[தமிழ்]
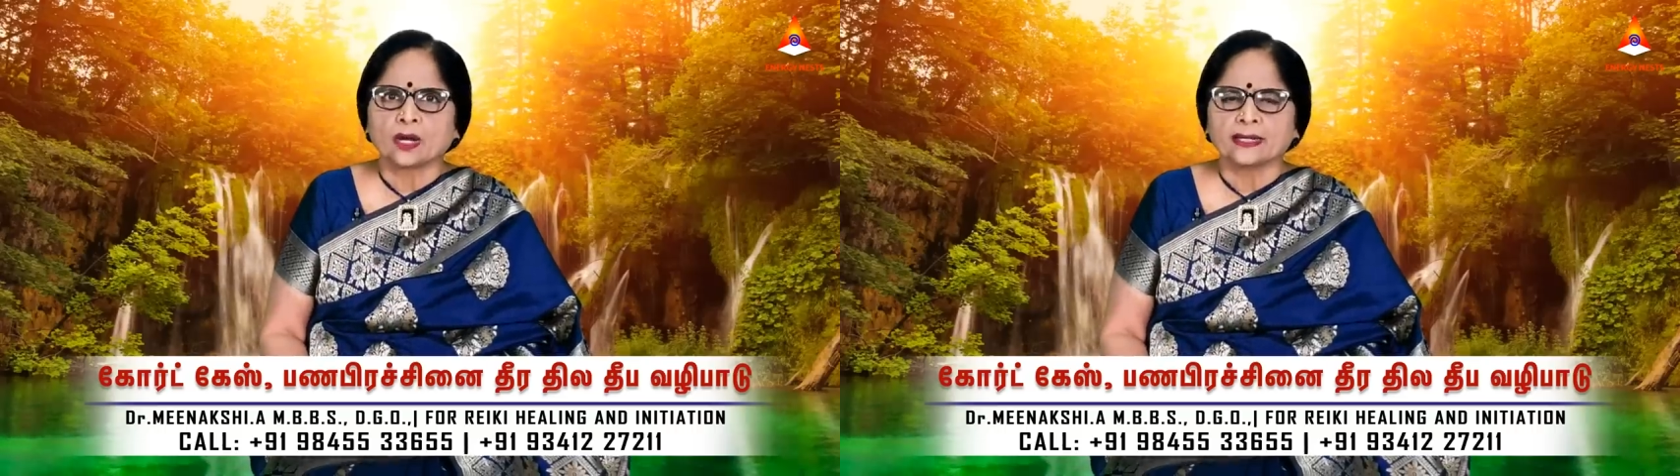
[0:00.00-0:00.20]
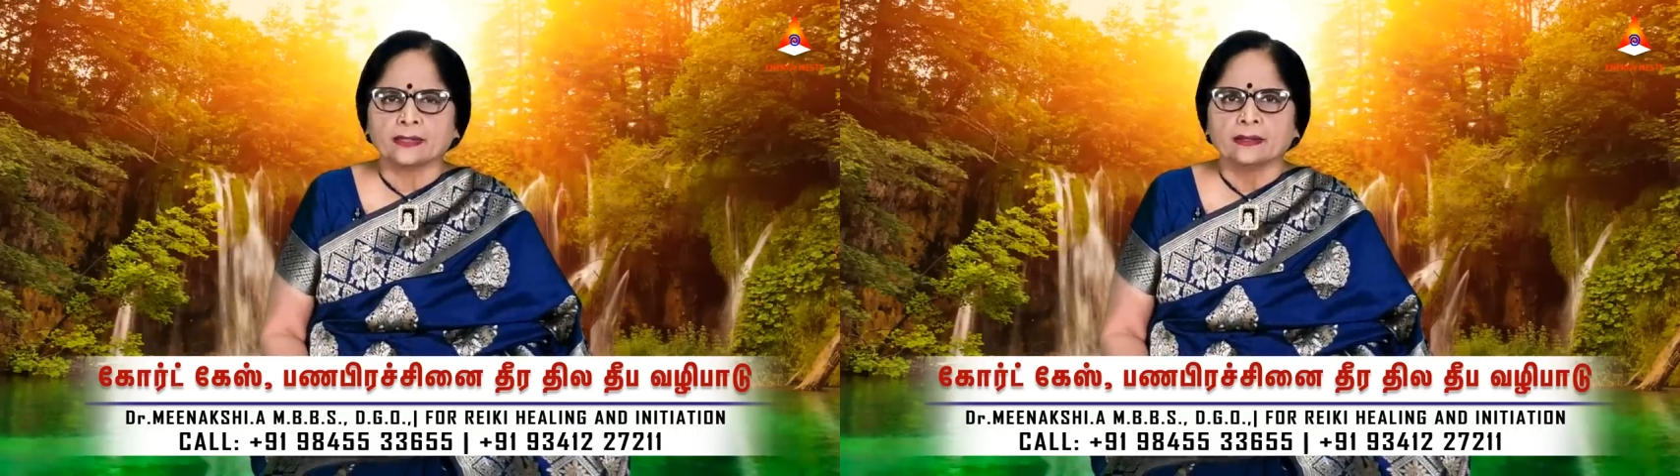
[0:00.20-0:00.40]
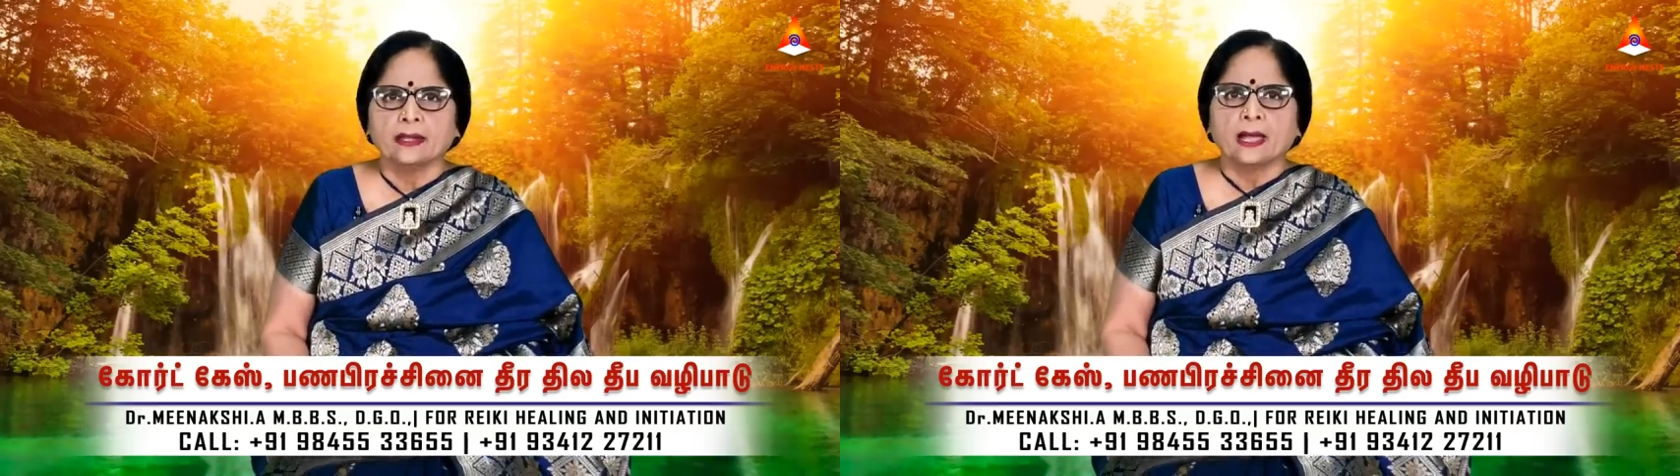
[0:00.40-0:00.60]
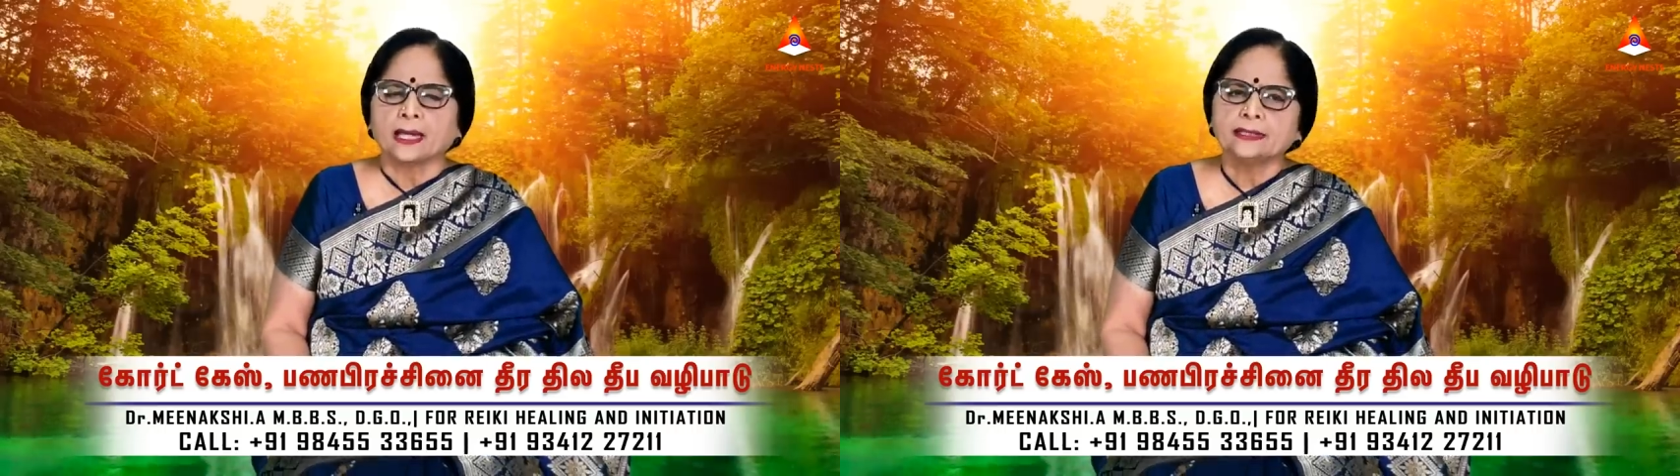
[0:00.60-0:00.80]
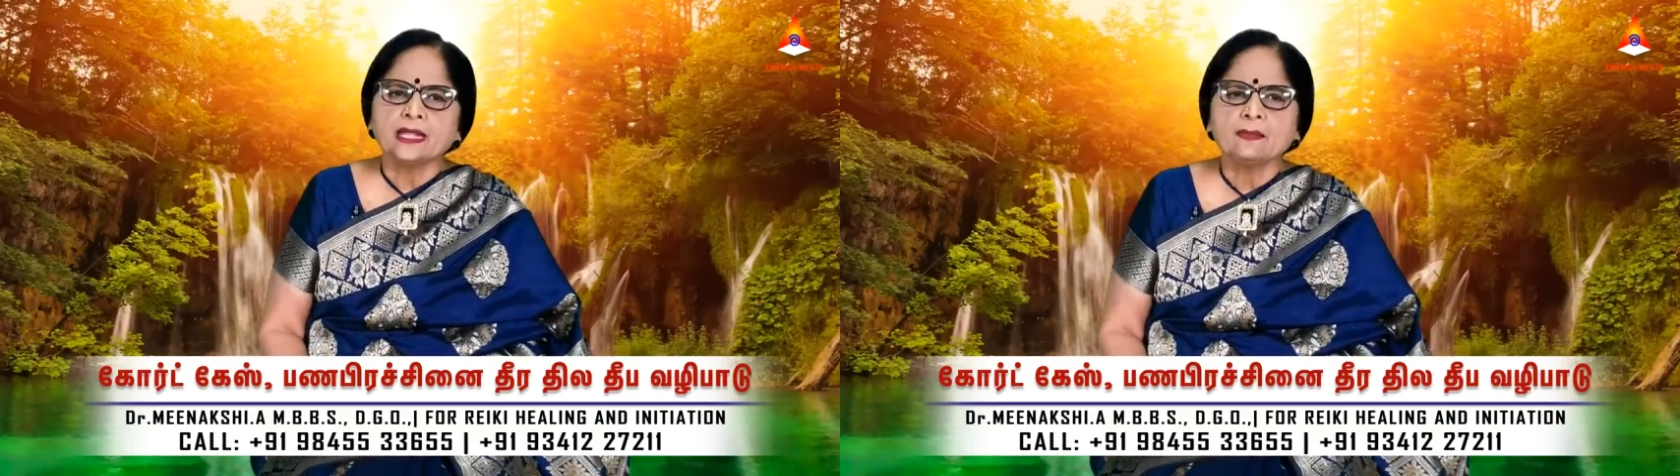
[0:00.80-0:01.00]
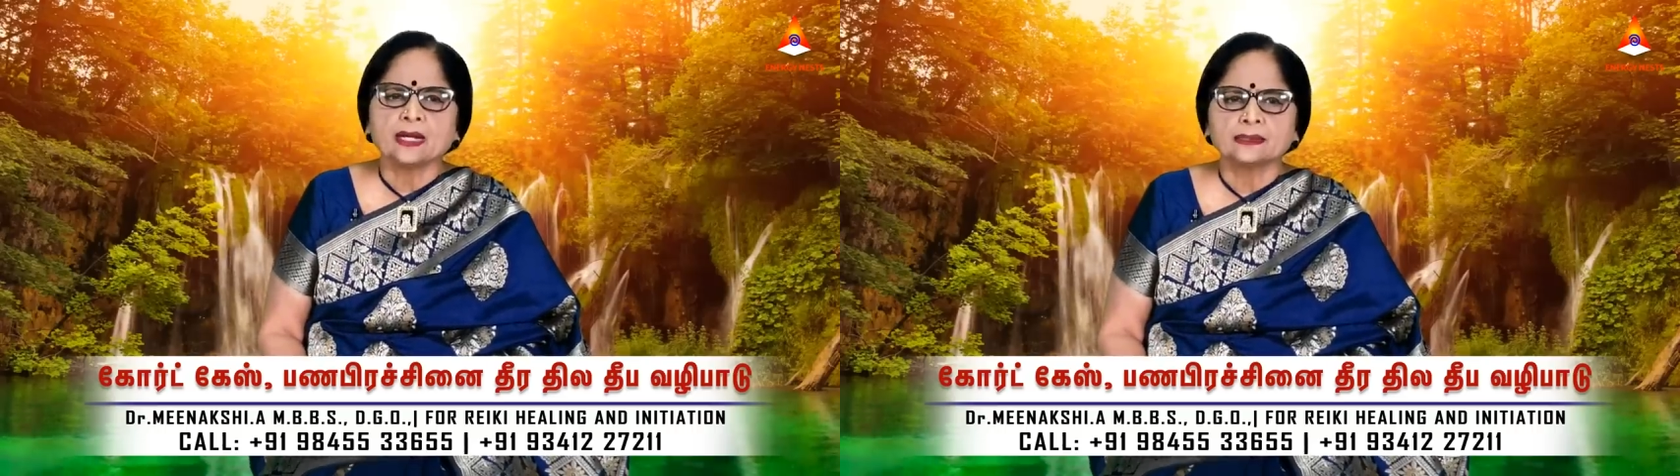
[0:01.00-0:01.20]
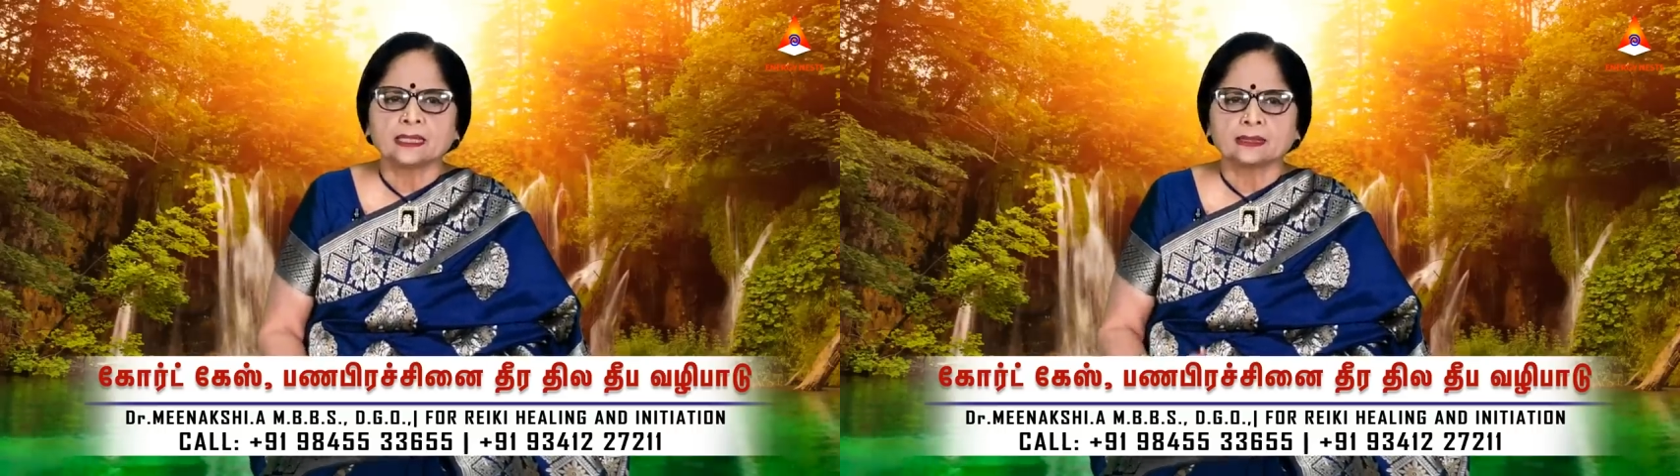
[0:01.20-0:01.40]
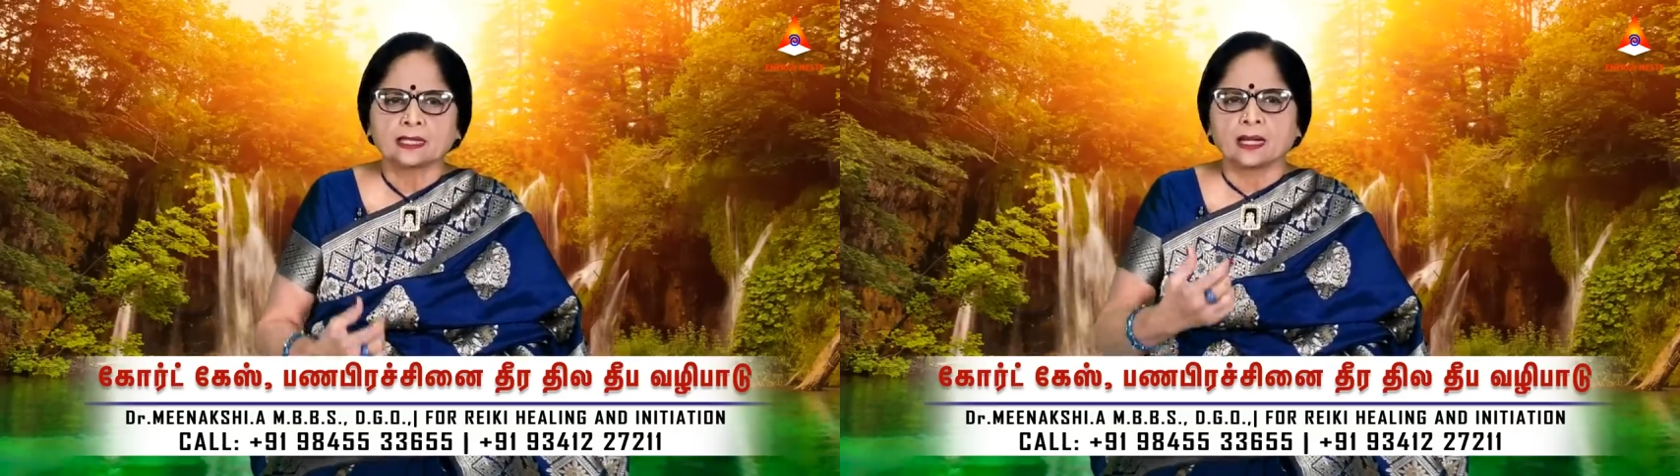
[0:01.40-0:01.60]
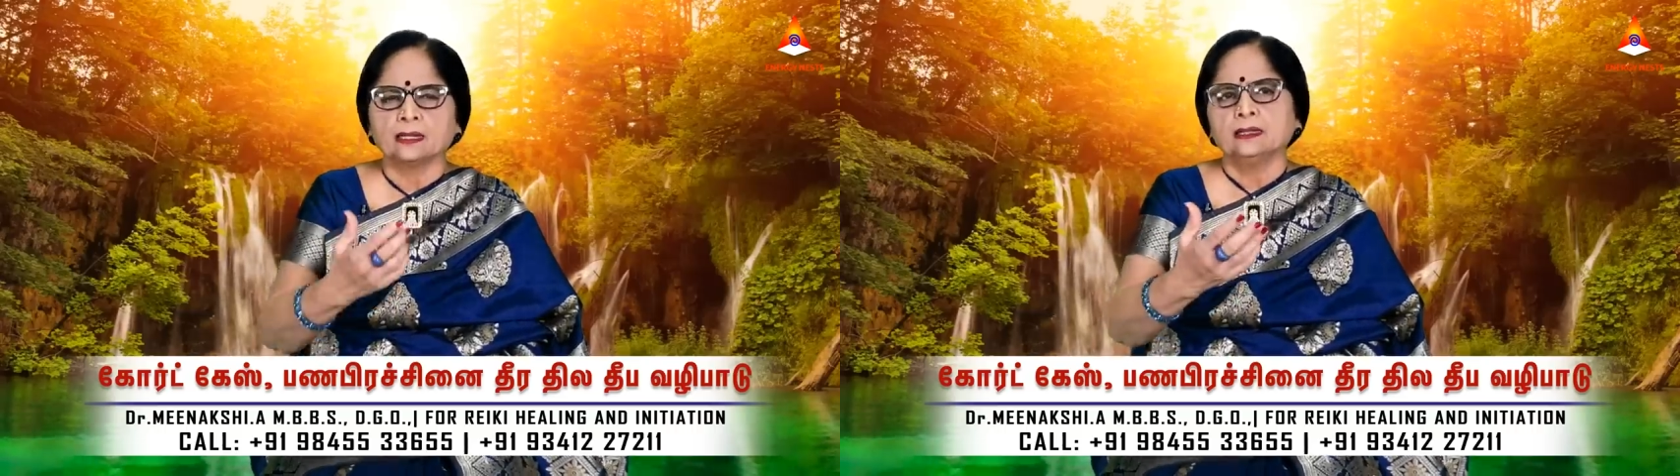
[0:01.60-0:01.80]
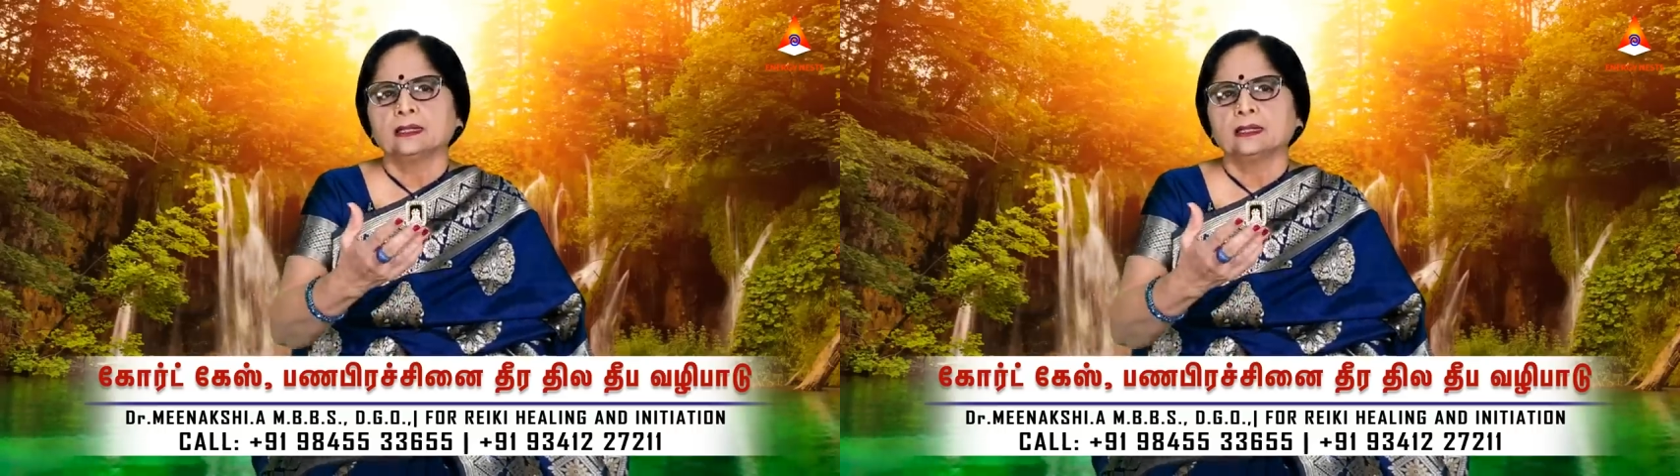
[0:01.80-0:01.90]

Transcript: குவானின் அதே மாதிரி தான்